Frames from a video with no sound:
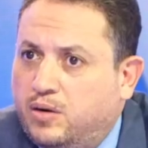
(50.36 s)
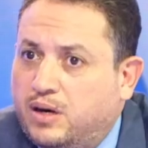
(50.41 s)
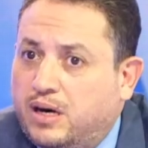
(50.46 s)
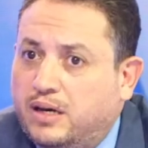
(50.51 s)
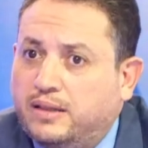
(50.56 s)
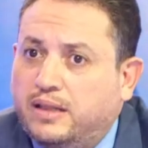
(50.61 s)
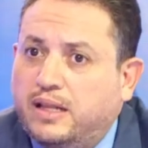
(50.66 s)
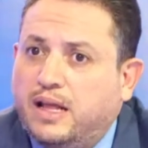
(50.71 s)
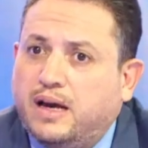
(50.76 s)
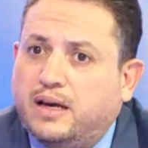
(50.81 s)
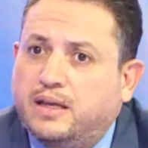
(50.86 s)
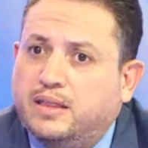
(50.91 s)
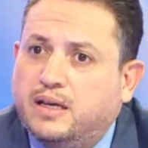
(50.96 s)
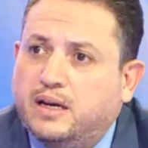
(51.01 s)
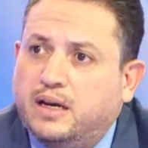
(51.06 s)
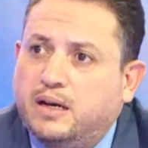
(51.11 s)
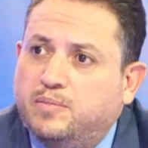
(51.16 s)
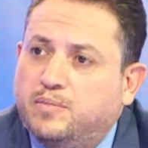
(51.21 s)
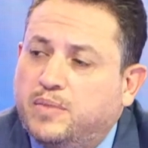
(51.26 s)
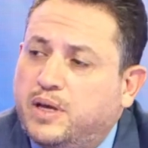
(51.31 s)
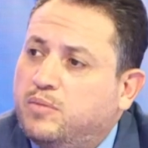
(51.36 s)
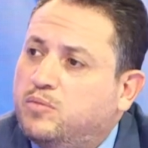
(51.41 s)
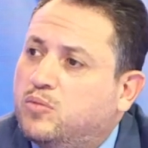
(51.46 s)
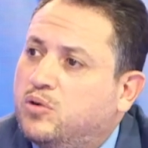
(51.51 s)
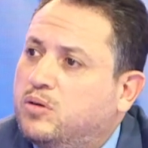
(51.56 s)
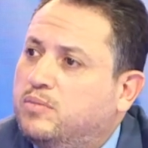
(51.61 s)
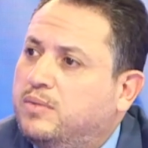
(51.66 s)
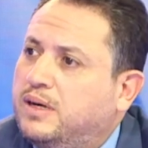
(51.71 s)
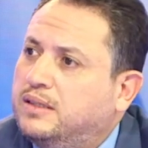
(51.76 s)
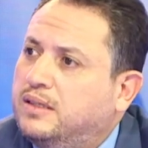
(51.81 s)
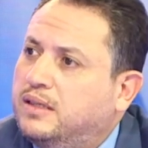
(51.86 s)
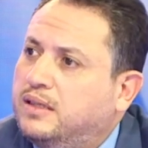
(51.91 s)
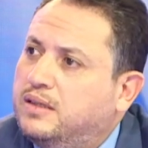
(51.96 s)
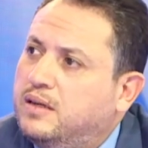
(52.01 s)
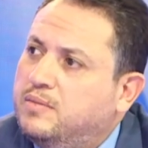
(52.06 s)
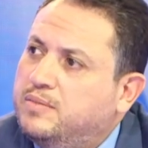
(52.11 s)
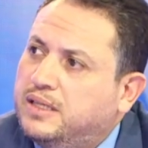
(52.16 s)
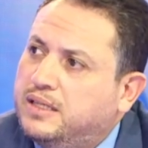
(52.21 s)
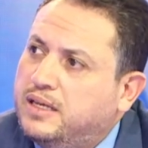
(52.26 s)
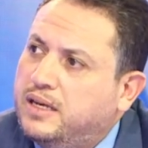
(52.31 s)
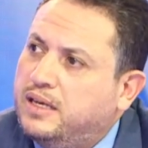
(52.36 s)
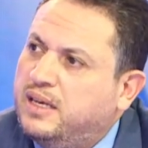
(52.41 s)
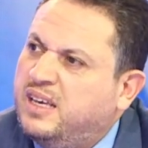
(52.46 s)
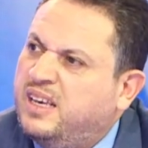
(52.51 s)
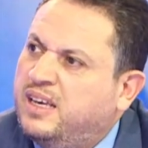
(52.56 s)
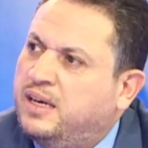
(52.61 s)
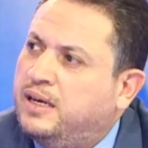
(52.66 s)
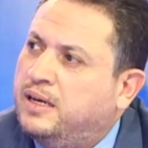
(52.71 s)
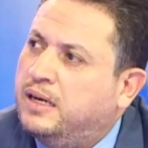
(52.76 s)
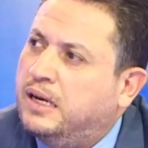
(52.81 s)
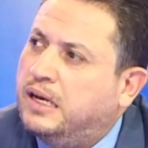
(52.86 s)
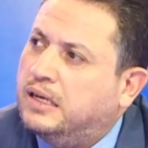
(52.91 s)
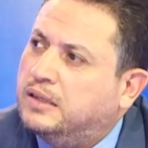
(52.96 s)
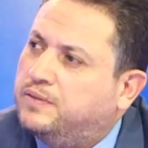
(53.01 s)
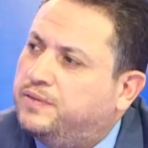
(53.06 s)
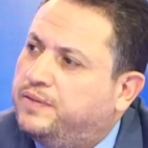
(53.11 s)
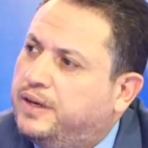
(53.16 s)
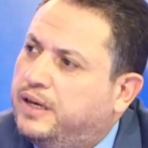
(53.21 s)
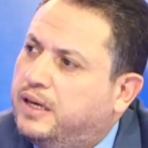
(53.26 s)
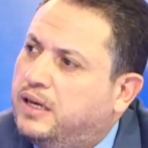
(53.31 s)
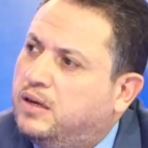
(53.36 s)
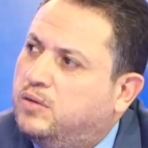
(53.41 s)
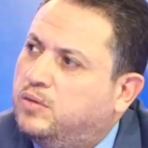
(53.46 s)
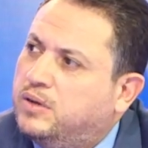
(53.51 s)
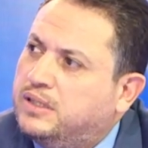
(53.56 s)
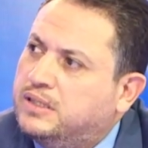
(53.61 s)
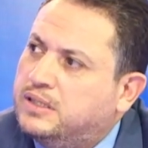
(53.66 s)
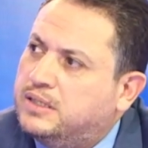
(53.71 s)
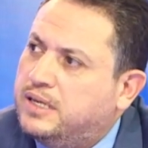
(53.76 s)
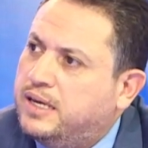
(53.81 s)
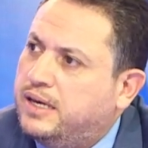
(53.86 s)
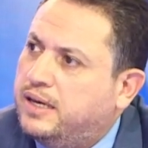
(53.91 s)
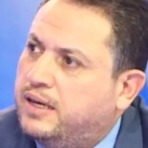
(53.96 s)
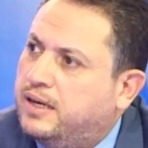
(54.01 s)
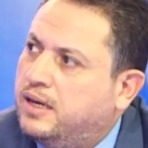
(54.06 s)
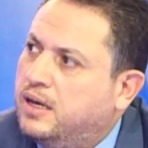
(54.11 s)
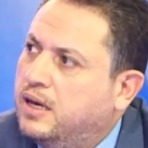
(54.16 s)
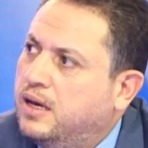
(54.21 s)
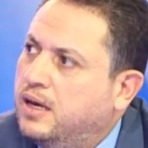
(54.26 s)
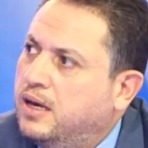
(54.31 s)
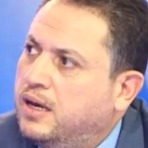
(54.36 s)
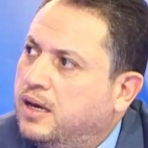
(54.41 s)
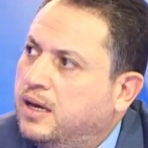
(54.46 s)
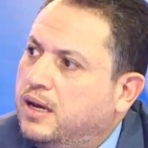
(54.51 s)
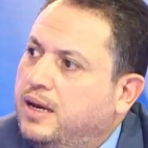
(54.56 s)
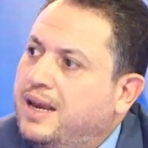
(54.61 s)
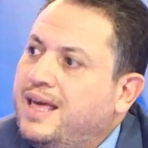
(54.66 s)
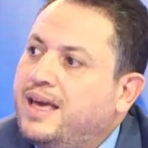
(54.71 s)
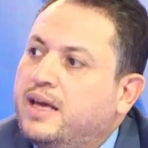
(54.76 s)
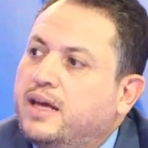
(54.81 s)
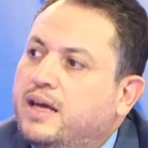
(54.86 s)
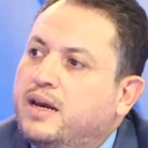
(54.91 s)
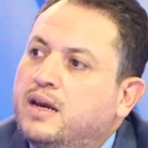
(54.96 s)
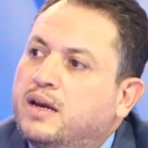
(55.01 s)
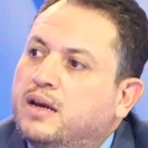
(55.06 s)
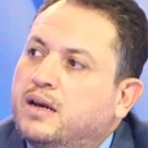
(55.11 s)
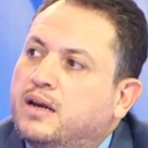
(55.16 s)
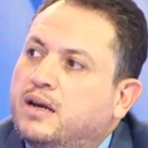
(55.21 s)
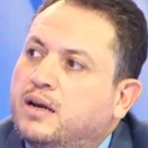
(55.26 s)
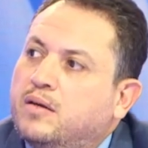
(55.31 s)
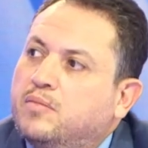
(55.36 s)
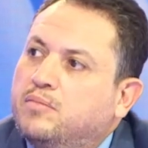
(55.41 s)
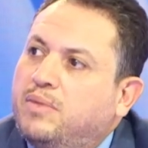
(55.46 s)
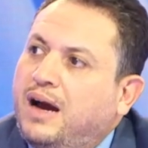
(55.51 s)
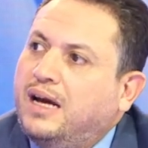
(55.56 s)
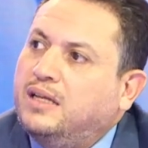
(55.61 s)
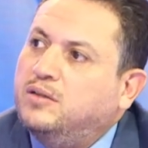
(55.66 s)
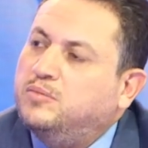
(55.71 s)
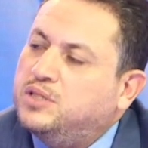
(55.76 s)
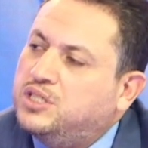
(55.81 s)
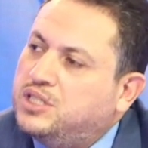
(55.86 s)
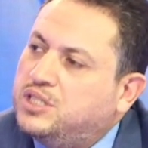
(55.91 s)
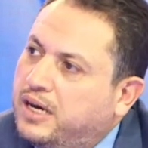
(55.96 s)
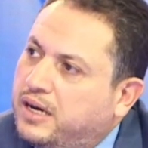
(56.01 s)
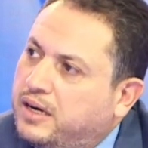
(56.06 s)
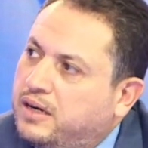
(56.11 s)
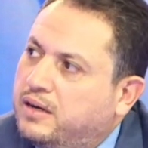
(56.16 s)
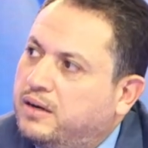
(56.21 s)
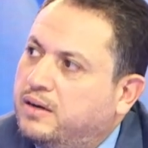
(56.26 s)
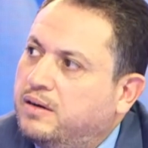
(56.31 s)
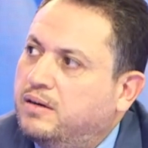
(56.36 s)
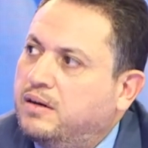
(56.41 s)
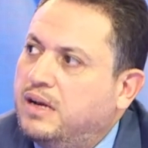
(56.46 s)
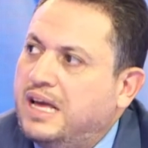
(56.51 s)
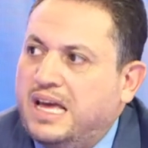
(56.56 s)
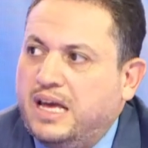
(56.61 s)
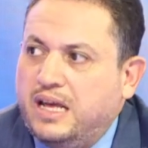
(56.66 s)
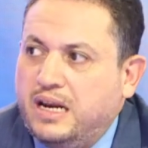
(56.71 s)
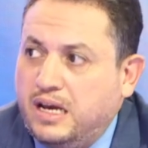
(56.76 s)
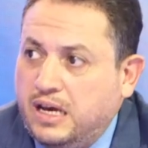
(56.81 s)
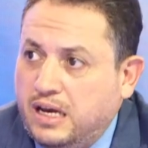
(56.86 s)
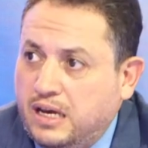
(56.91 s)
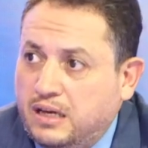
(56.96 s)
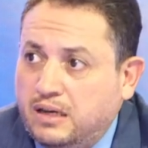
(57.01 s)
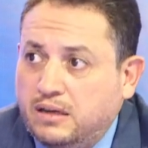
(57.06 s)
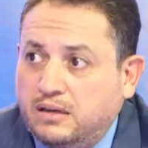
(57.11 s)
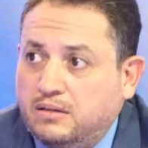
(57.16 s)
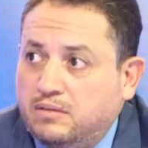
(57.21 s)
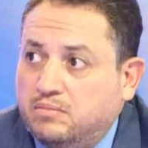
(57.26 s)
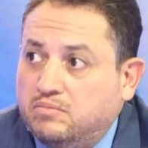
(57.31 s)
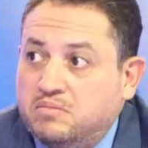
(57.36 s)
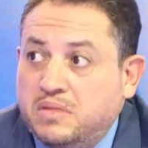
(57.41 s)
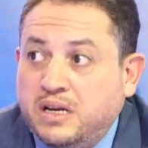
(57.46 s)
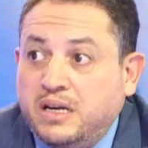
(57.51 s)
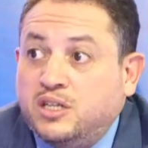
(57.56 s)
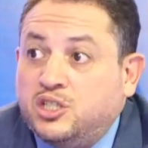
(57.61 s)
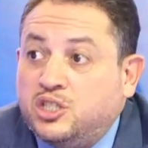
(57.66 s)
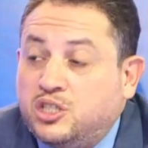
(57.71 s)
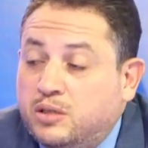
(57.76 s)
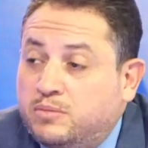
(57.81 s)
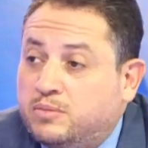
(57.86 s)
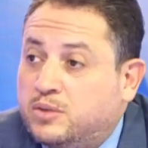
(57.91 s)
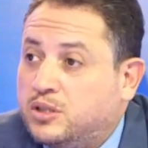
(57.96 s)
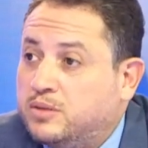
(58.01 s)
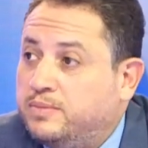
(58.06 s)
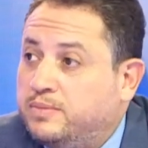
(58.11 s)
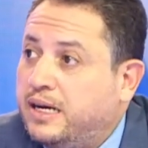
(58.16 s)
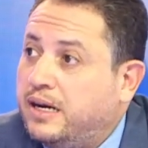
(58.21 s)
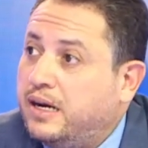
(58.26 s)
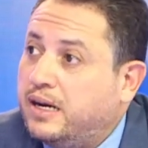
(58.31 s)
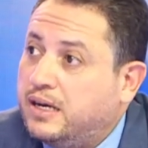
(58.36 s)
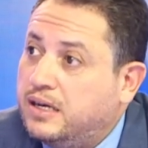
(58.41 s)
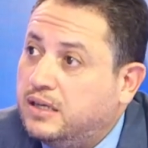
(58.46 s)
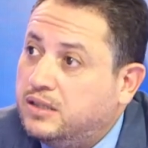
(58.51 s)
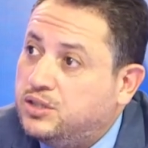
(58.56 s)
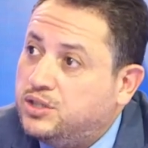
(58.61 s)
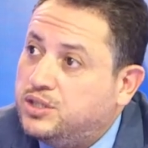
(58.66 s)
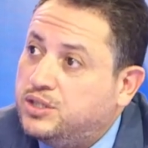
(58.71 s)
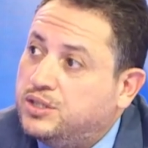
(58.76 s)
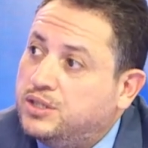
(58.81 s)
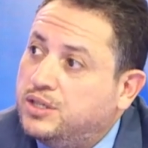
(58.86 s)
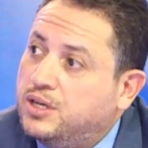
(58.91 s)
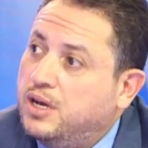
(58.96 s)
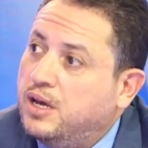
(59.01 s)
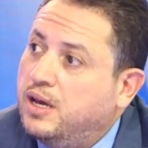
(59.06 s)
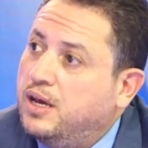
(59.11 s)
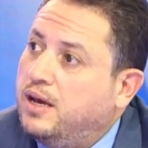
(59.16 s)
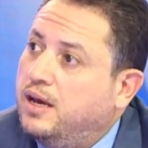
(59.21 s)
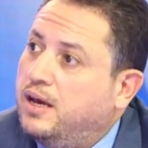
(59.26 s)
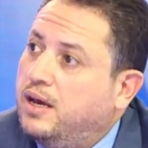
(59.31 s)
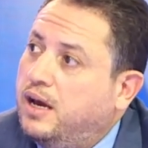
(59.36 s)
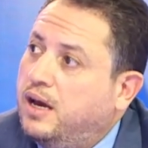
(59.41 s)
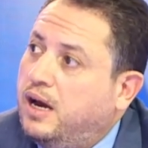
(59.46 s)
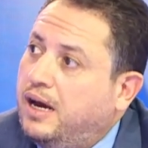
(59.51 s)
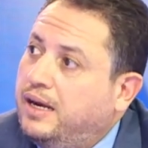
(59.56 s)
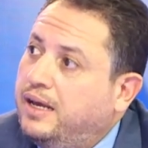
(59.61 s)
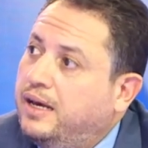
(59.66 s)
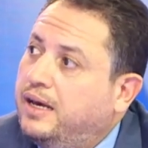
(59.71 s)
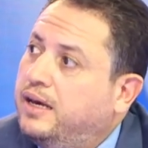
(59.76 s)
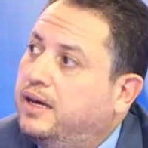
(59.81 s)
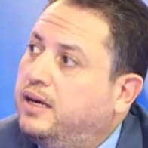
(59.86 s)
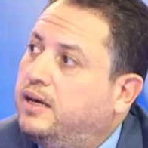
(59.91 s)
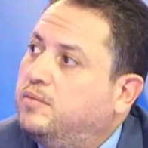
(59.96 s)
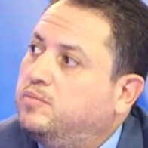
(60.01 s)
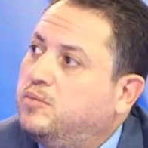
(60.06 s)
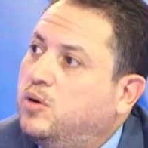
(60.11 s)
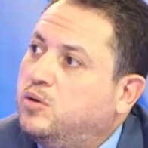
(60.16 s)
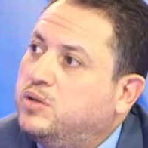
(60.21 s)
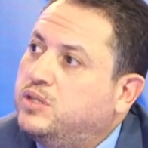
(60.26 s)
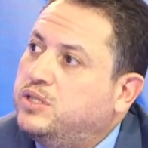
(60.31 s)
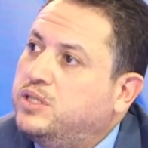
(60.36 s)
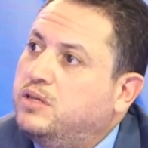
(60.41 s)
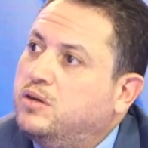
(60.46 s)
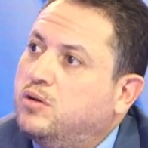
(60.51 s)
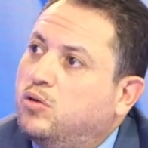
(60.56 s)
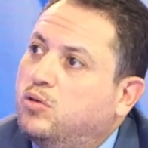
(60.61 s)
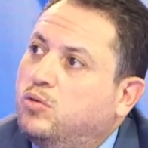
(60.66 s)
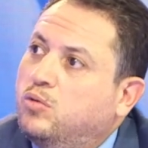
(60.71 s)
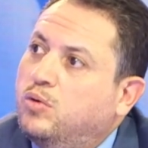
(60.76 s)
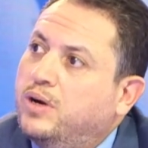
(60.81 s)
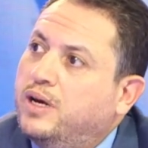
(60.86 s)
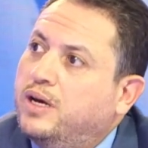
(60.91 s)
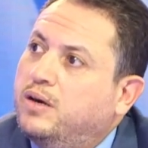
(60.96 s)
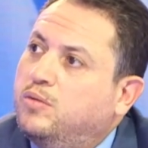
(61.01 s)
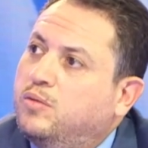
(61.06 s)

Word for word: وقتل أكثر ما يمكن مع عدد المدنيين الأطفال والنساء لكن بعد بشهر أنا ما نجمش ما نركزش على موازين القوى